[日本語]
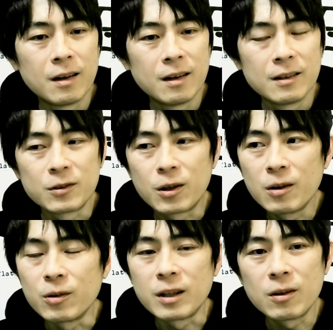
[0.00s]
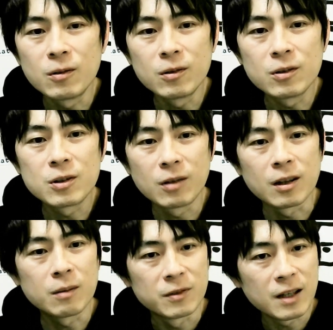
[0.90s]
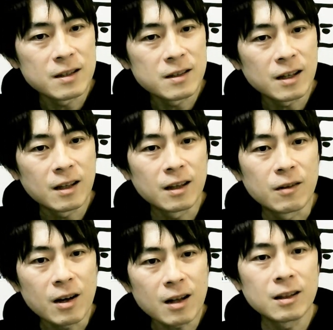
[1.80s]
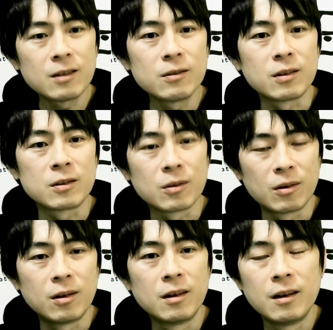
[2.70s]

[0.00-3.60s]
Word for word: それを日本の人は多分潜在的に分かってるんですよ。